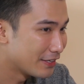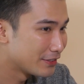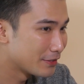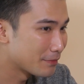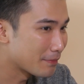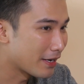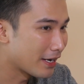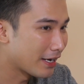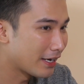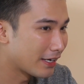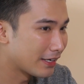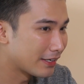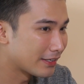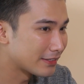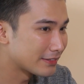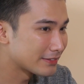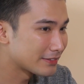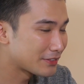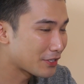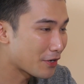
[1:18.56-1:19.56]
Nhưng mà
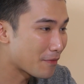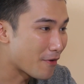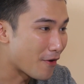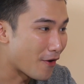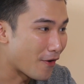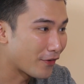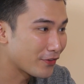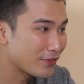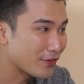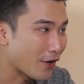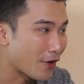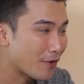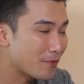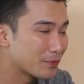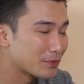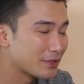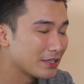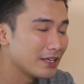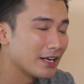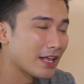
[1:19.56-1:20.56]
cho mà hỏi nhỏ một
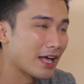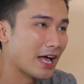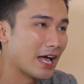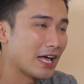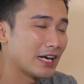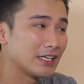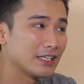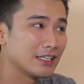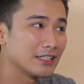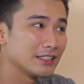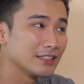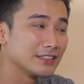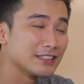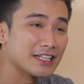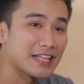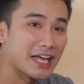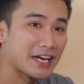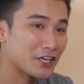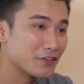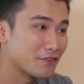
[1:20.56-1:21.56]
tí là anh Lương Thế
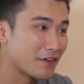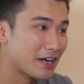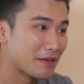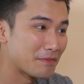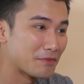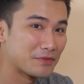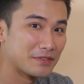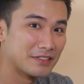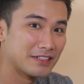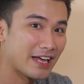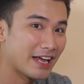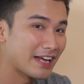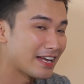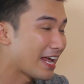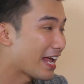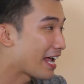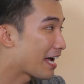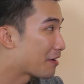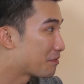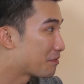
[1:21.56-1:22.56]
Thành có phải là một người hay ghen